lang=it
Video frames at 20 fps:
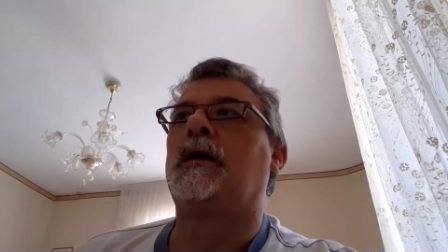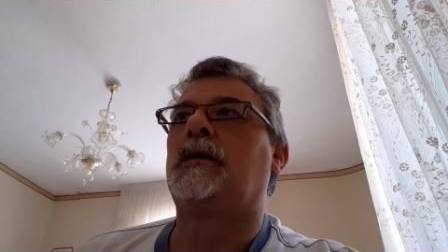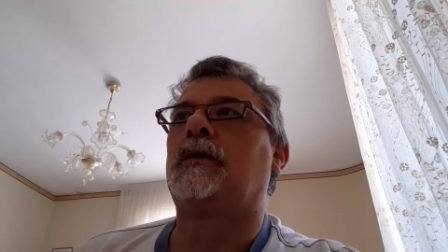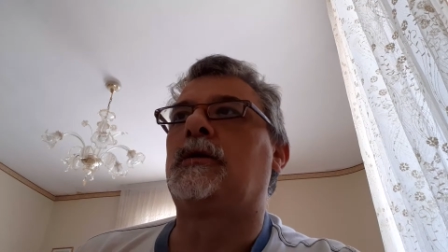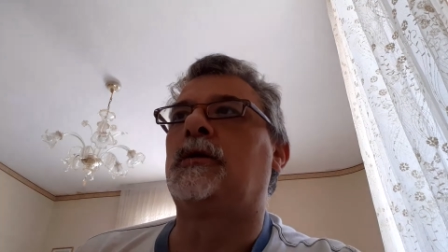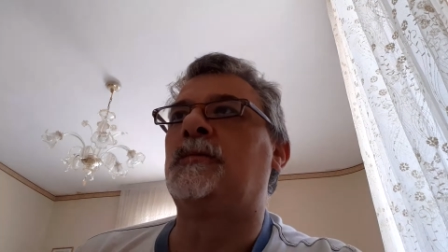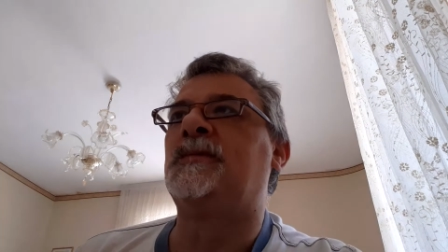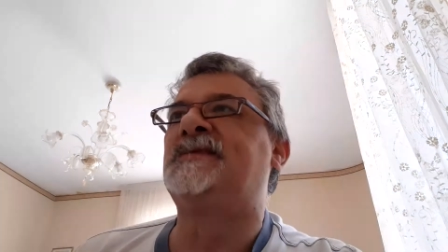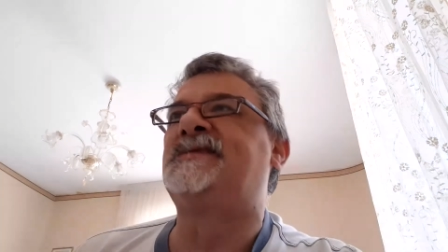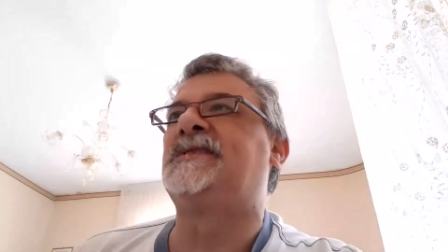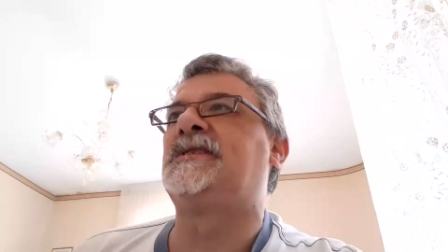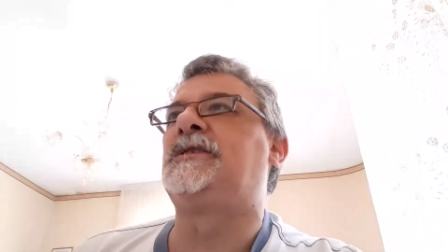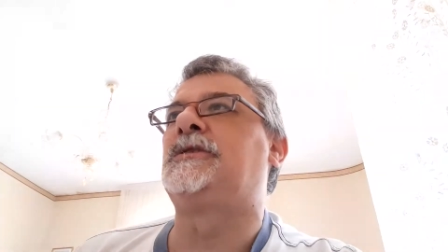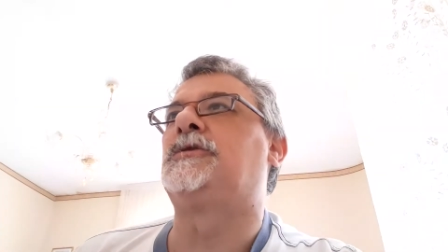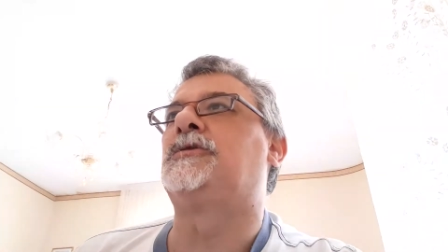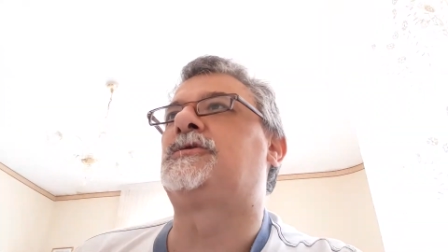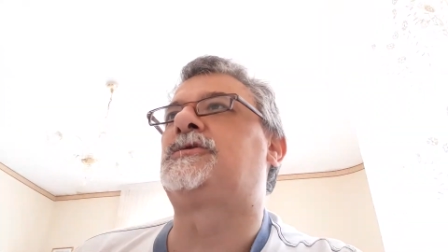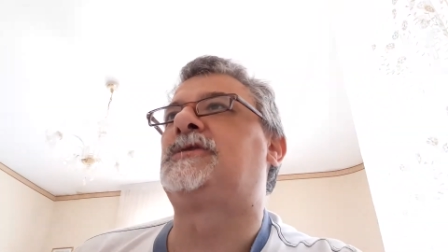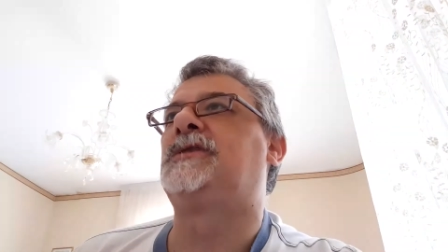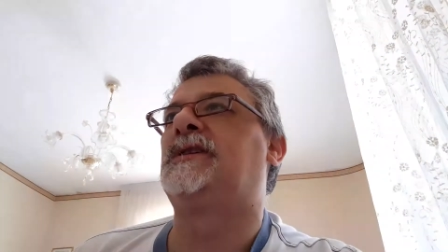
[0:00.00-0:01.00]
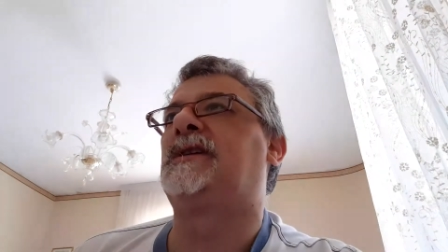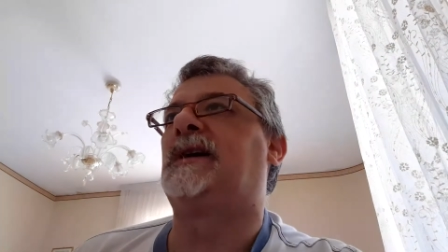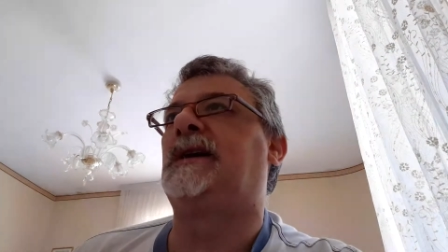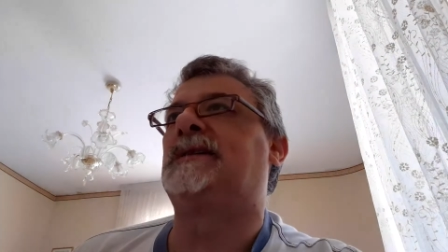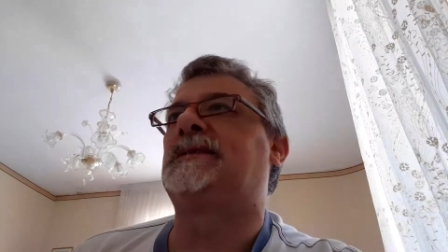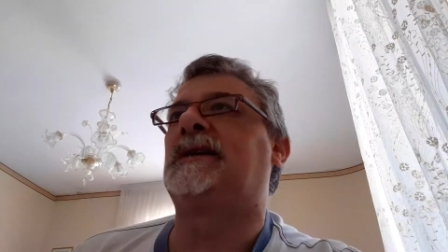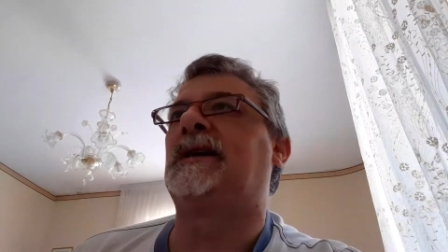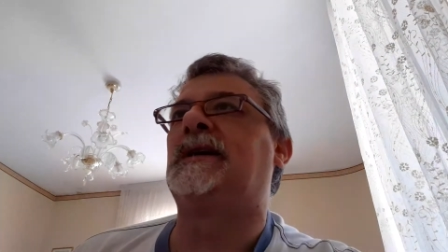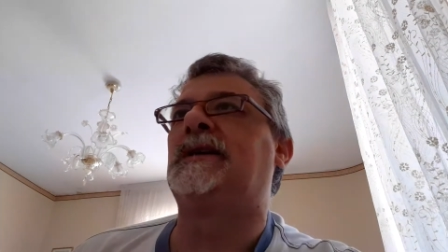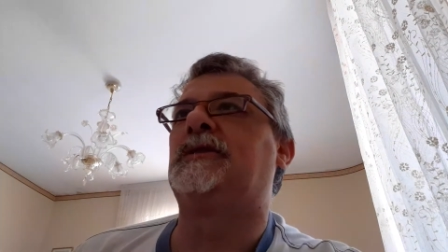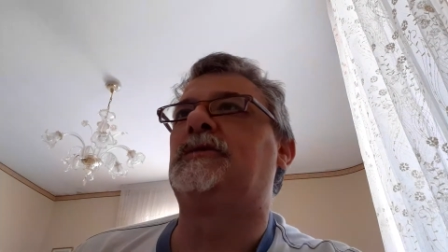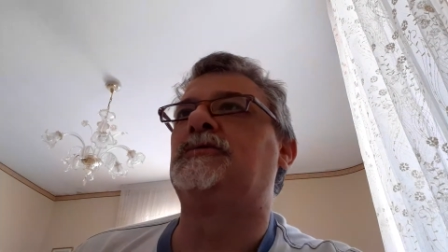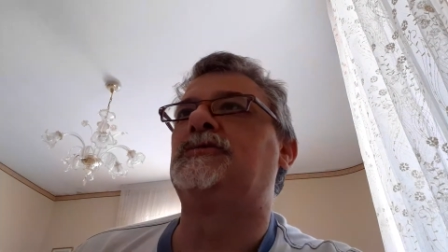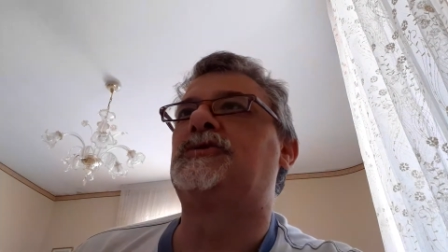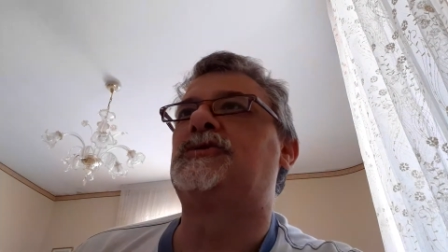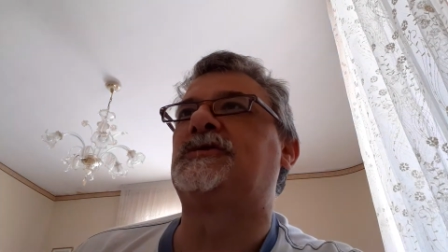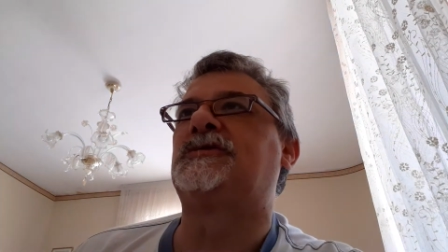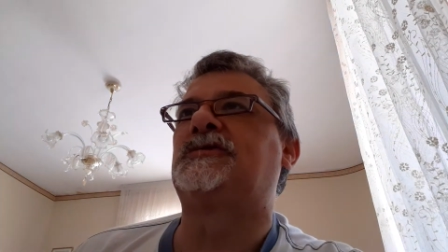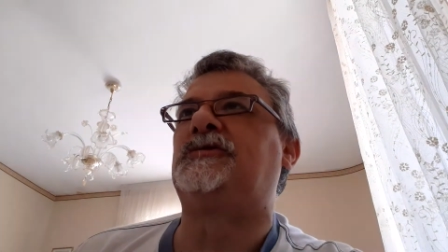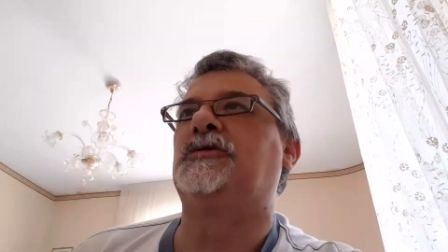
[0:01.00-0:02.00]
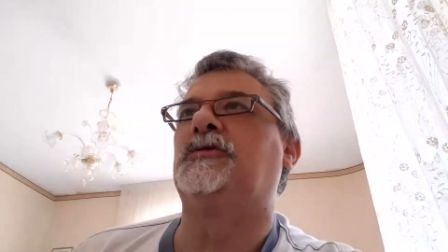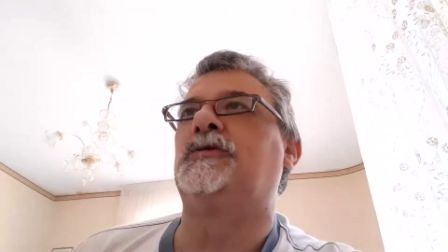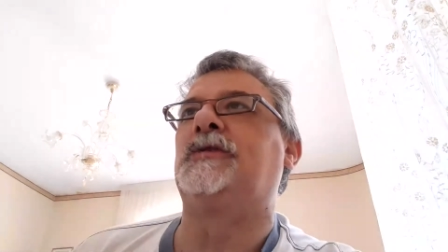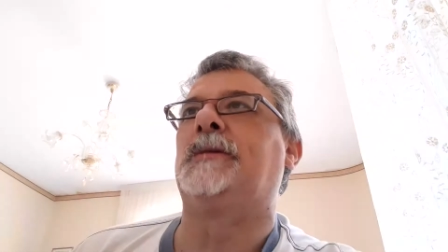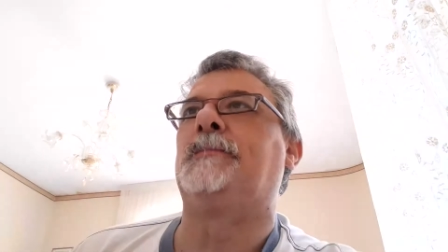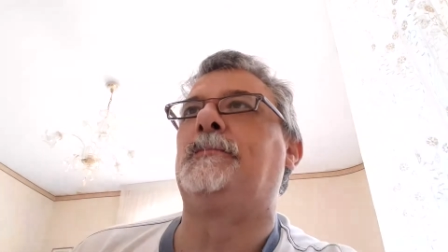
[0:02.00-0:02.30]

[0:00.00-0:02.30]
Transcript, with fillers: Come si ricorderà, tale concessione a